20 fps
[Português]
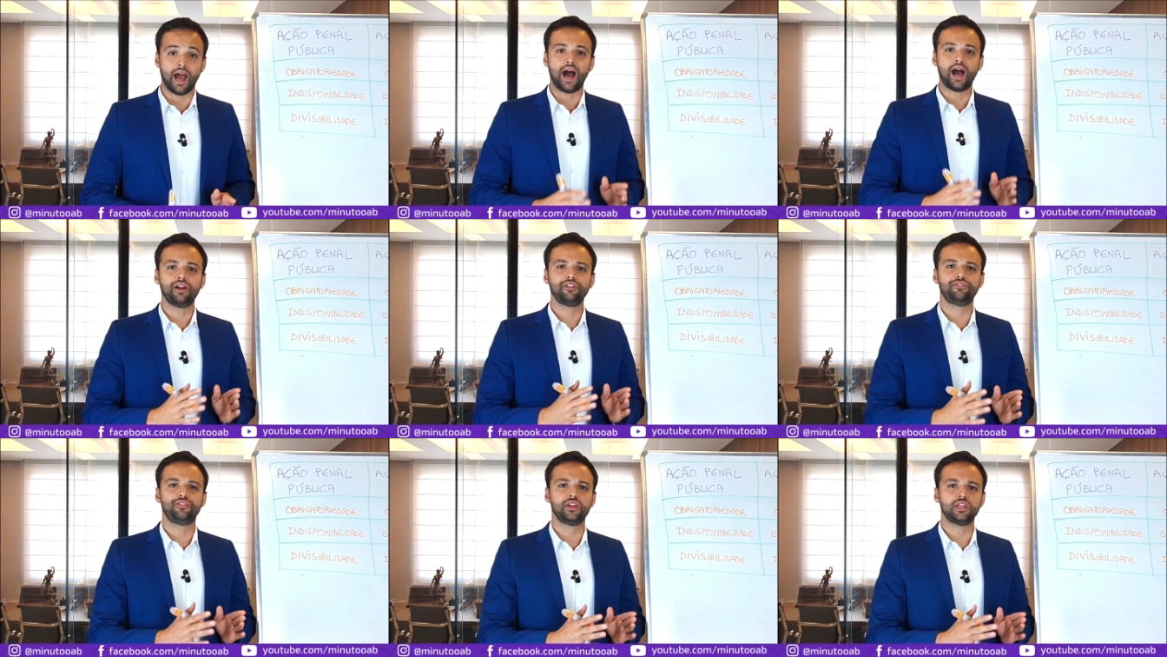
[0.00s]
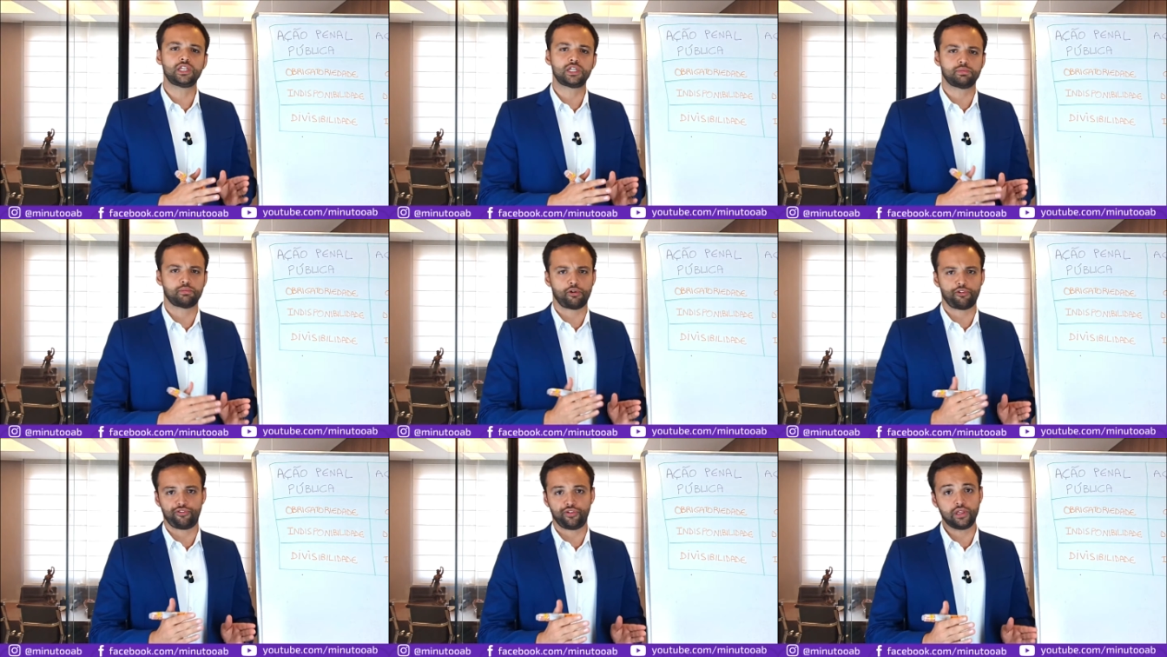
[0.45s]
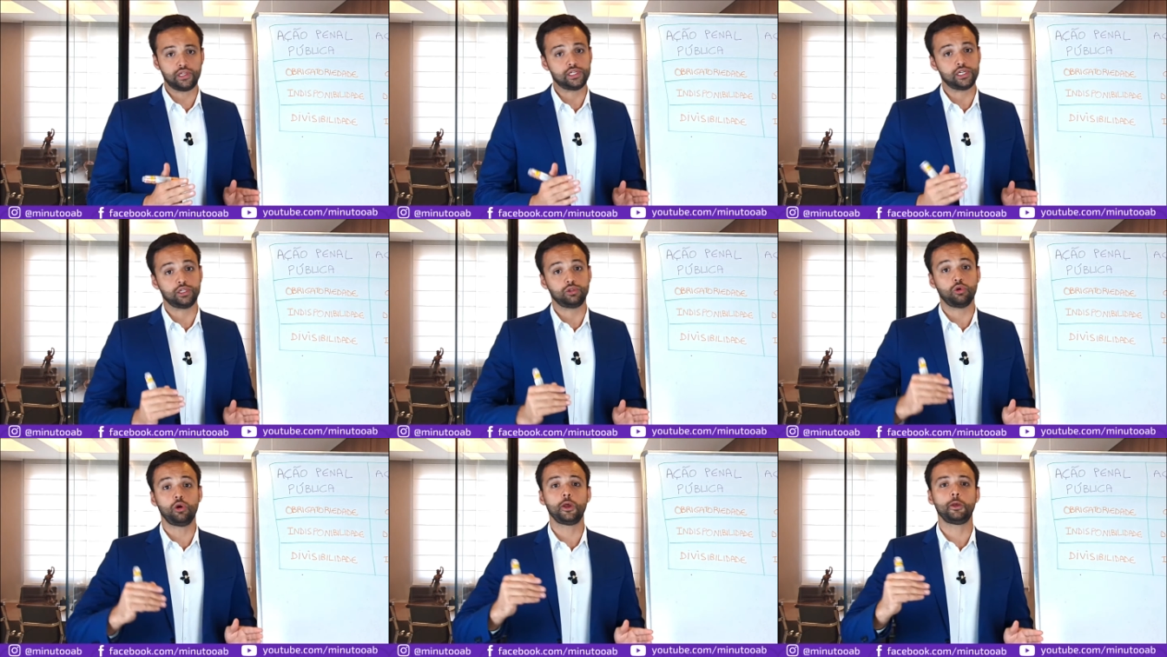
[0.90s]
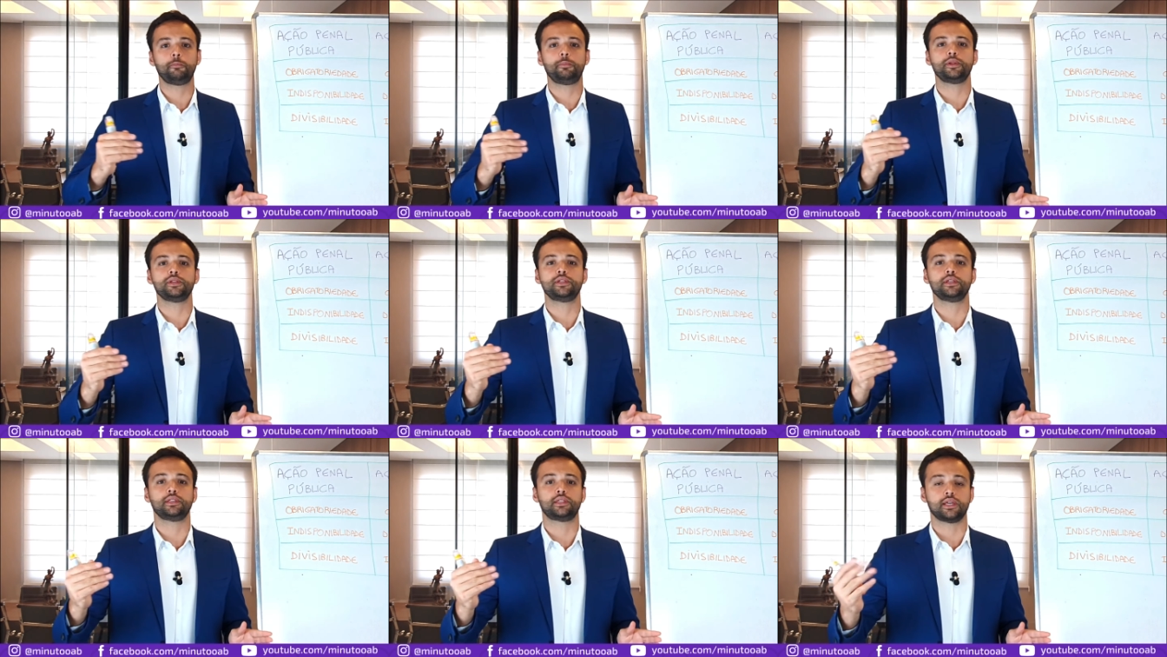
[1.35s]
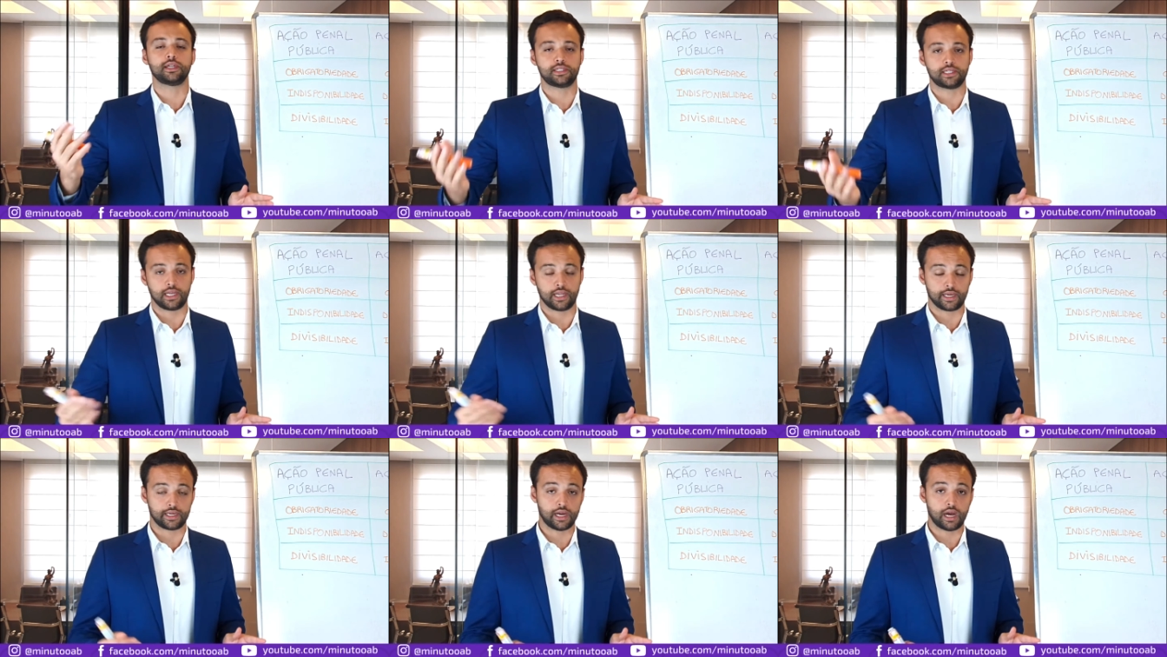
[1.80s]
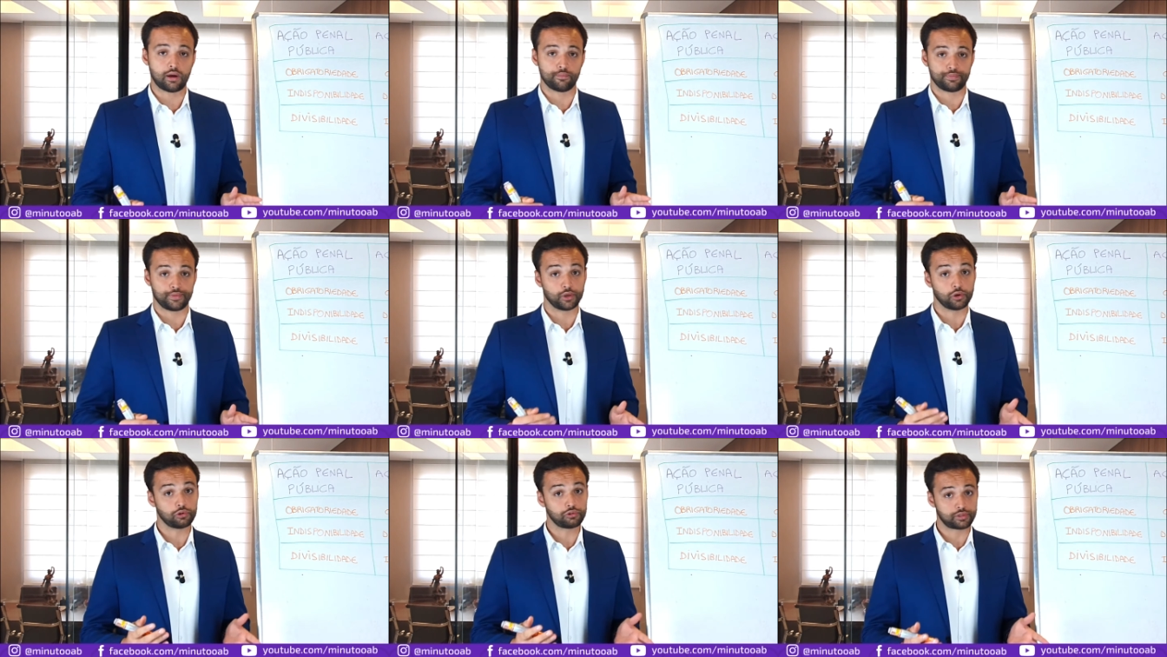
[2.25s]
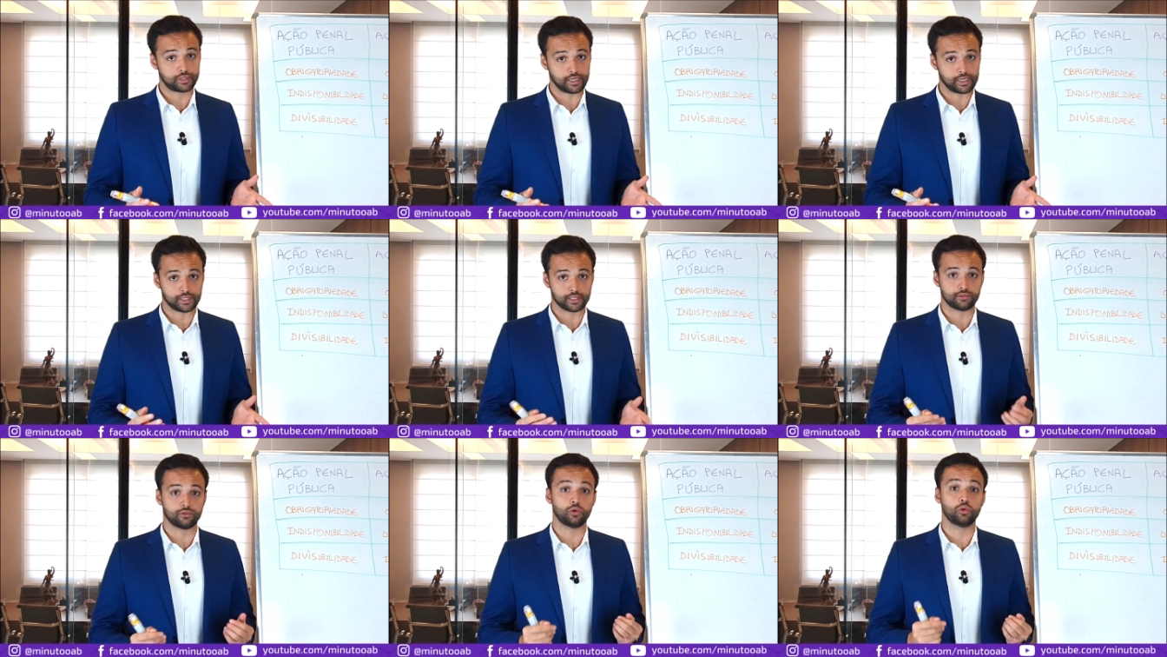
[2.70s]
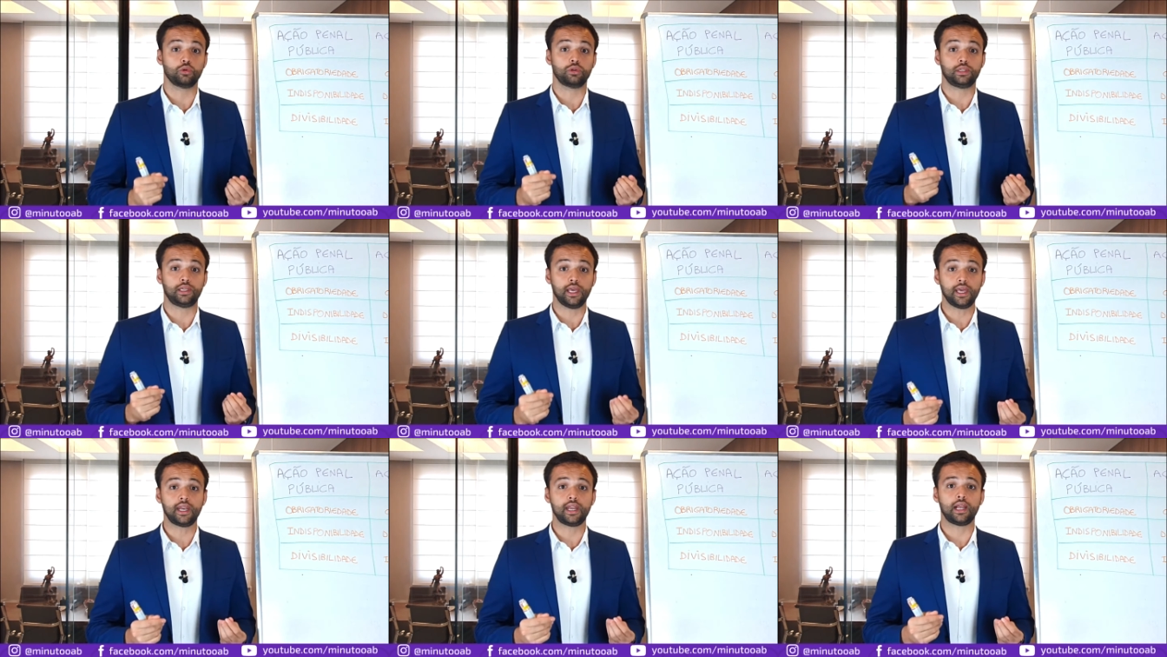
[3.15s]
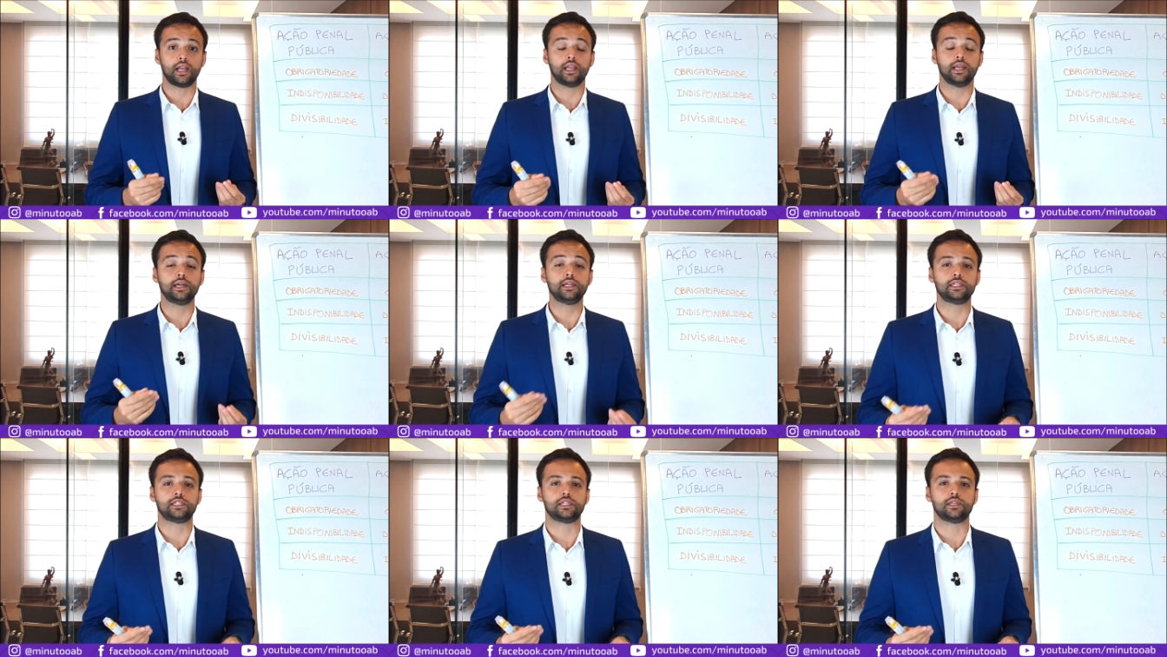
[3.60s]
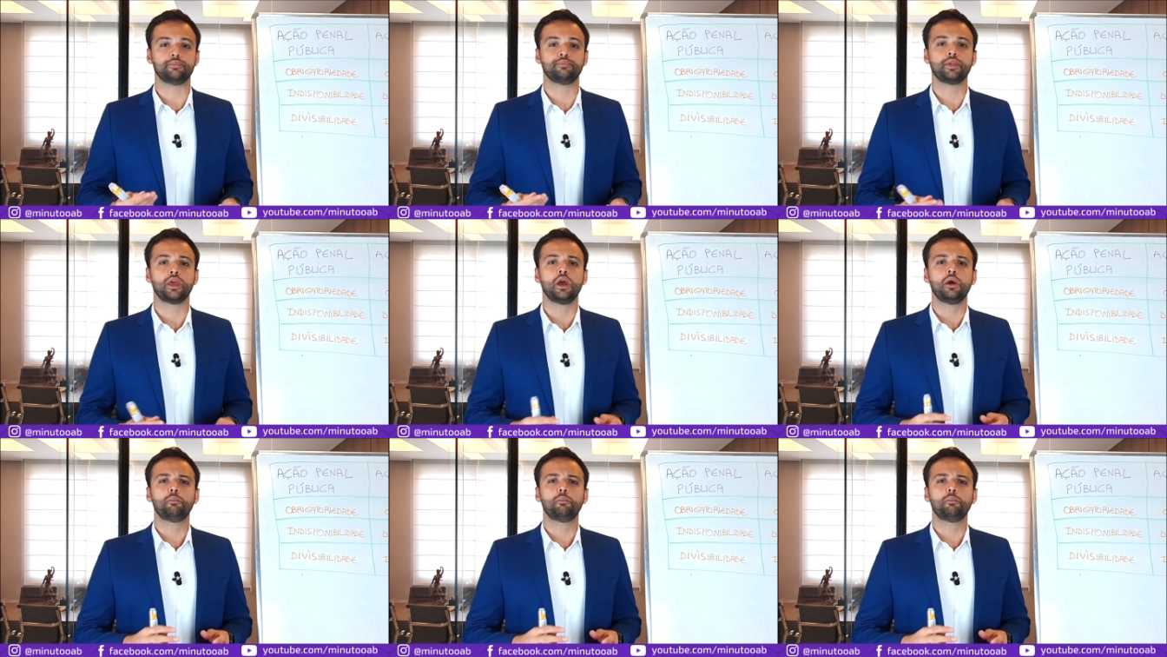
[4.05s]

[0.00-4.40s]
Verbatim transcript: A vítima ofendida ou representante legal, ou seja, o querelante,